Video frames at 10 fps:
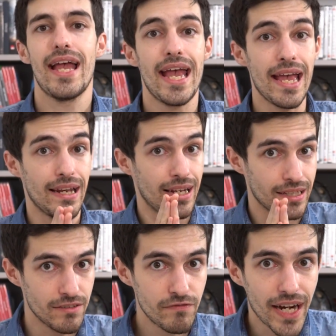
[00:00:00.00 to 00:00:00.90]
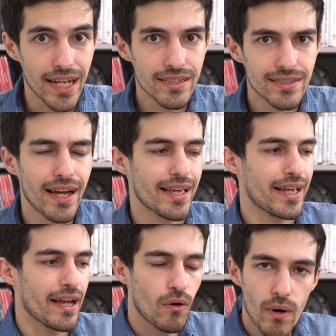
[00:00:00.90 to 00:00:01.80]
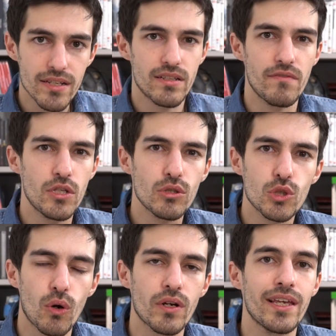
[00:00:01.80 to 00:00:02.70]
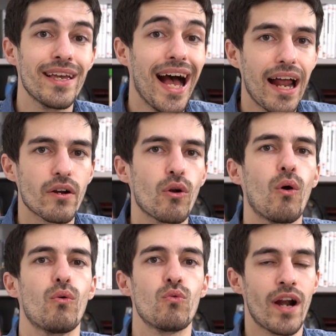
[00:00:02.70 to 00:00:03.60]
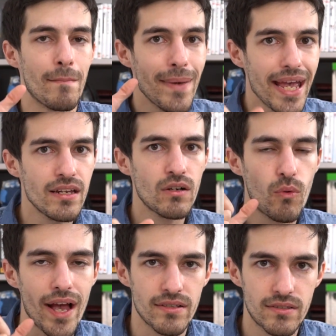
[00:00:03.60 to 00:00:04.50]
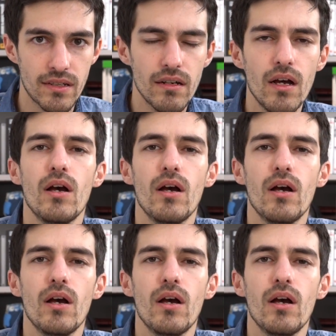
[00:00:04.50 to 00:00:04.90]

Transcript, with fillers: E la differenza è che questi videogiochi hanno una main quest